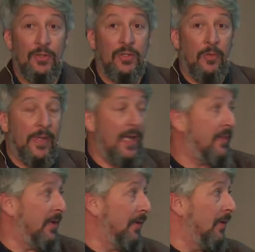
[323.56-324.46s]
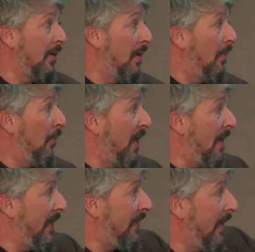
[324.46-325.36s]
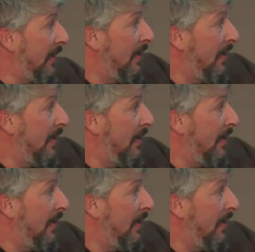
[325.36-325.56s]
de operación, voy a meter